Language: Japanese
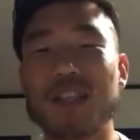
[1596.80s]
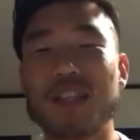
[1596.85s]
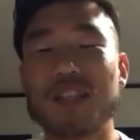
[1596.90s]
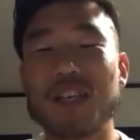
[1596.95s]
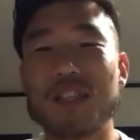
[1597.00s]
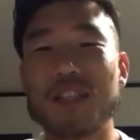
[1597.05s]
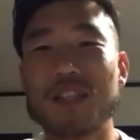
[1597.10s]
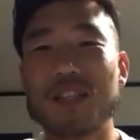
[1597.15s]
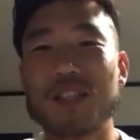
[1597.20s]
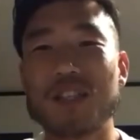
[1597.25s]
対
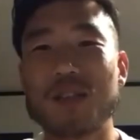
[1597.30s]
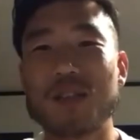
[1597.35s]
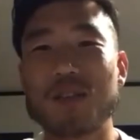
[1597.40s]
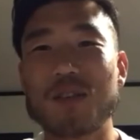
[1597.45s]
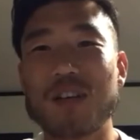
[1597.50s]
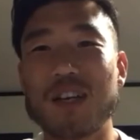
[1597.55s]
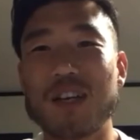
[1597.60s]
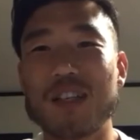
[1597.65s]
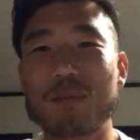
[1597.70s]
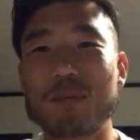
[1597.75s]
1してる
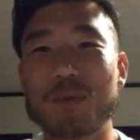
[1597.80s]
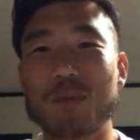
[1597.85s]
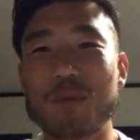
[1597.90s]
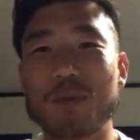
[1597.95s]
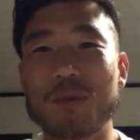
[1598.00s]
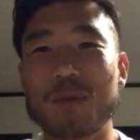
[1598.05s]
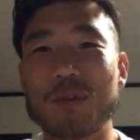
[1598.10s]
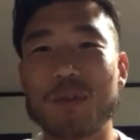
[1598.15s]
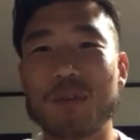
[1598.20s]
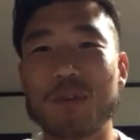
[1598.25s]
かに
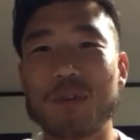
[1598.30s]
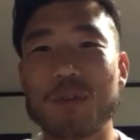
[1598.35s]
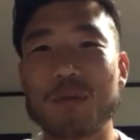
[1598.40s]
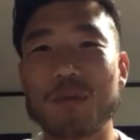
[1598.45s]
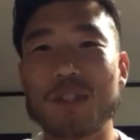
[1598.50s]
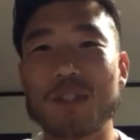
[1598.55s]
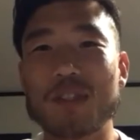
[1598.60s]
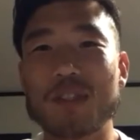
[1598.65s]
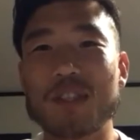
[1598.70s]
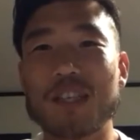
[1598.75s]
もよりま
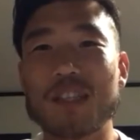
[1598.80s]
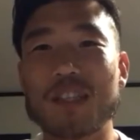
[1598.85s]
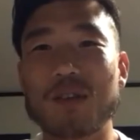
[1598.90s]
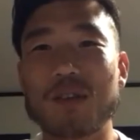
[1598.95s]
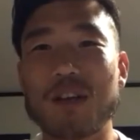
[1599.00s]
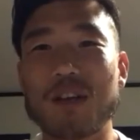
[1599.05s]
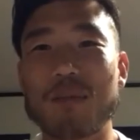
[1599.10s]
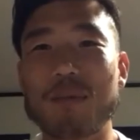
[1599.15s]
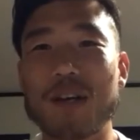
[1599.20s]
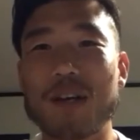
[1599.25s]
すね、うんうんうん、それ
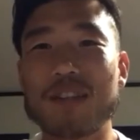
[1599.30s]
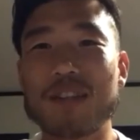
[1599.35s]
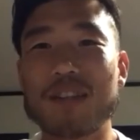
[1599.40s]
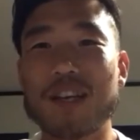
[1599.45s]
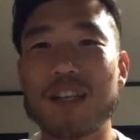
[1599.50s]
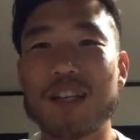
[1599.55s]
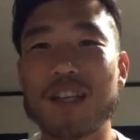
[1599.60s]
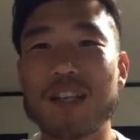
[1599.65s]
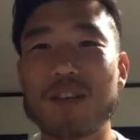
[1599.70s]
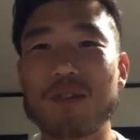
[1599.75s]
が真ん中
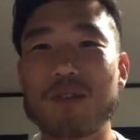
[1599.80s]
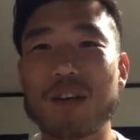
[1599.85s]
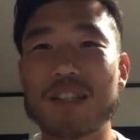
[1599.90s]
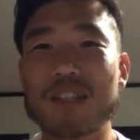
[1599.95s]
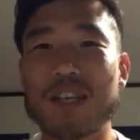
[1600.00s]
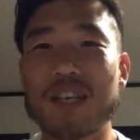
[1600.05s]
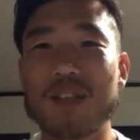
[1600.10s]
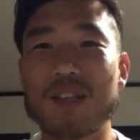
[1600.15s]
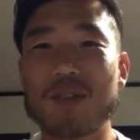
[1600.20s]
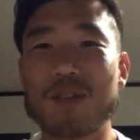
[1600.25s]
なのか
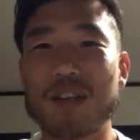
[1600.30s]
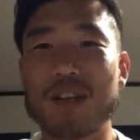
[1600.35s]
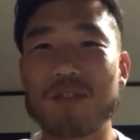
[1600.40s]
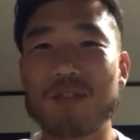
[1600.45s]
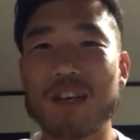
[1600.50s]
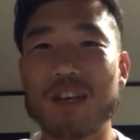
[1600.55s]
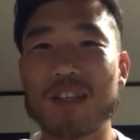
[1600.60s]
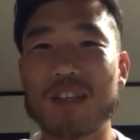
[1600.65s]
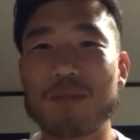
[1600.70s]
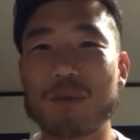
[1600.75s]
サイドなの
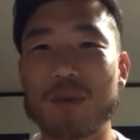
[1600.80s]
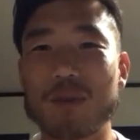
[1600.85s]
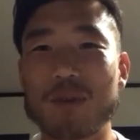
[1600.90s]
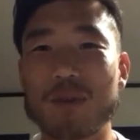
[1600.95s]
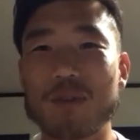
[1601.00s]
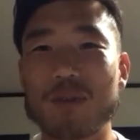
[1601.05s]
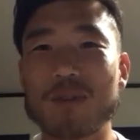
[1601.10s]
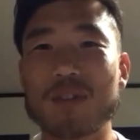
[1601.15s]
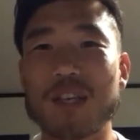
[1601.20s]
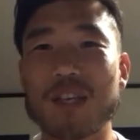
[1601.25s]
かにもよる
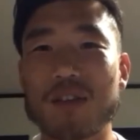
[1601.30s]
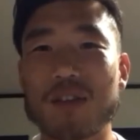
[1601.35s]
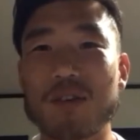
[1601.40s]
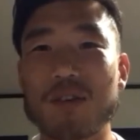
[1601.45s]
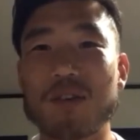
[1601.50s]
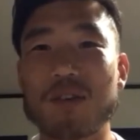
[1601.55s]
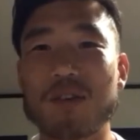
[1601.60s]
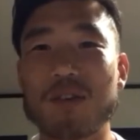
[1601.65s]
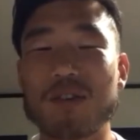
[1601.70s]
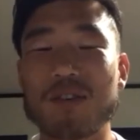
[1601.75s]
んですけど、
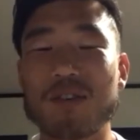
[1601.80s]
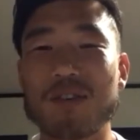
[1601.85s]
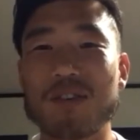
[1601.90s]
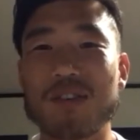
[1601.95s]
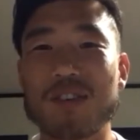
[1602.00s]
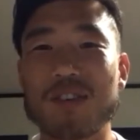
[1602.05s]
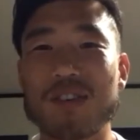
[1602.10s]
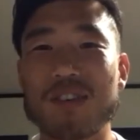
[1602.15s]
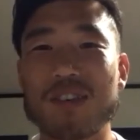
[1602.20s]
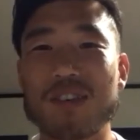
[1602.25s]
うん、うん、